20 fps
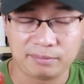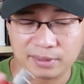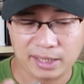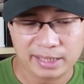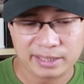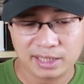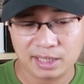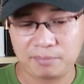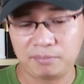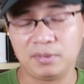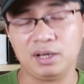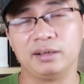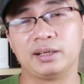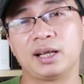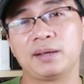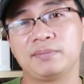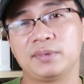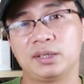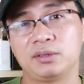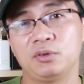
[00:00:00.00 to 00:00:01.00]
Anh em mở
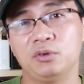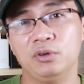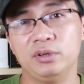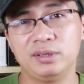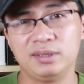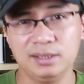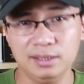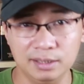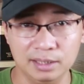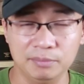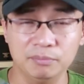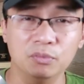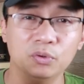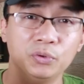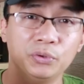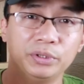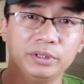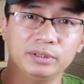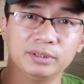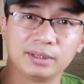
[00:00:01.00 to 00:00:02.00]
nắp ra thôi, ngửi
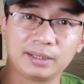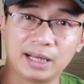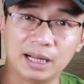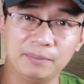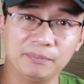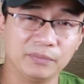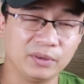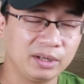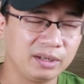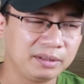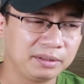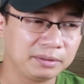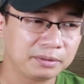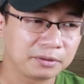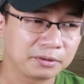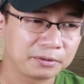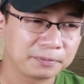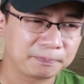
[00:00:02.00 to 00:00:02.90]
mùi cảm thấy